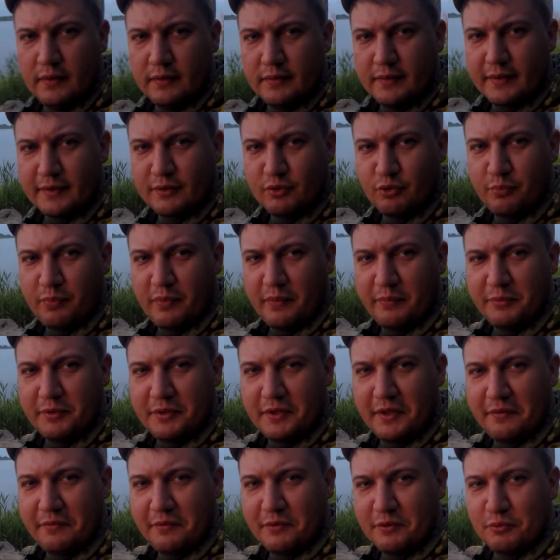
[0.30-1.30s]
Так, ну по мне,
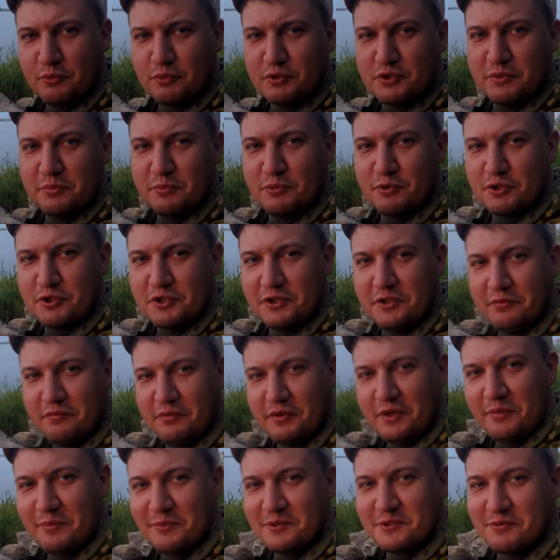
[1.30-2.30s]
наверное, уже можно и
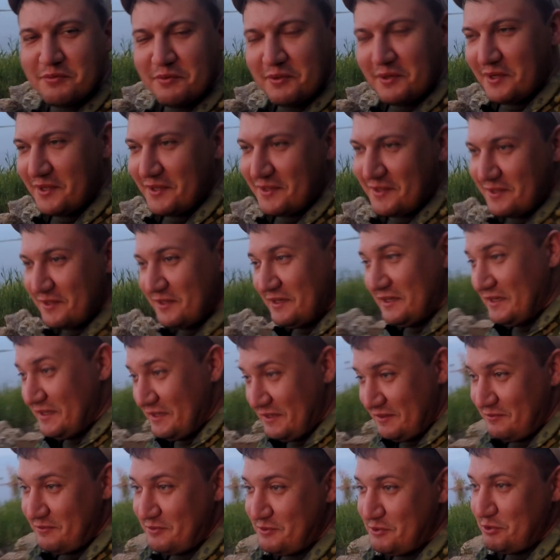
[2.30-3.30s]
время сверять.
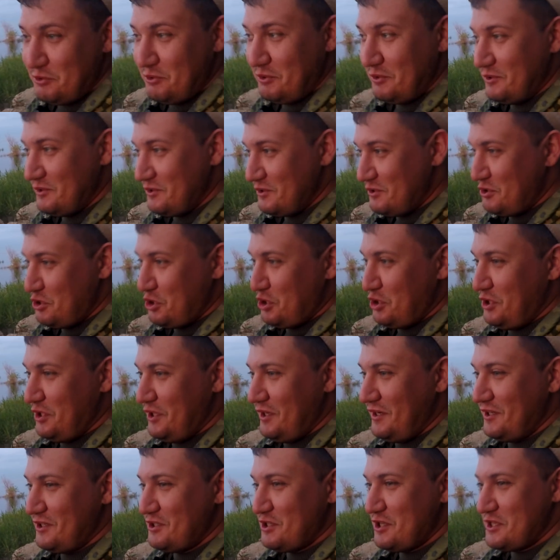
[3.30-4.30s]
Все,
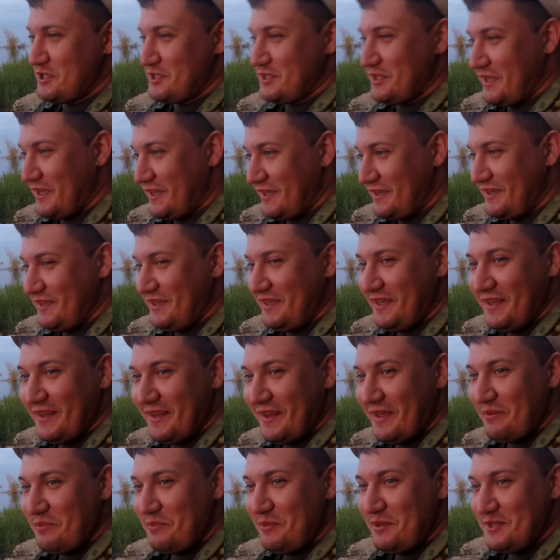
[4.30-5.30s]
4 часа, я
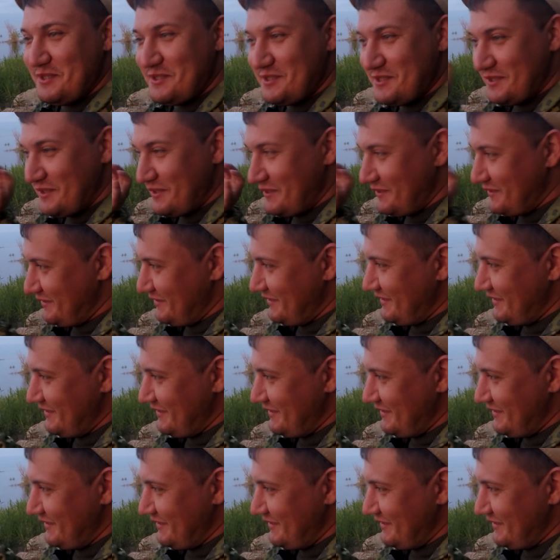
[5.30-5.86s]
на месте.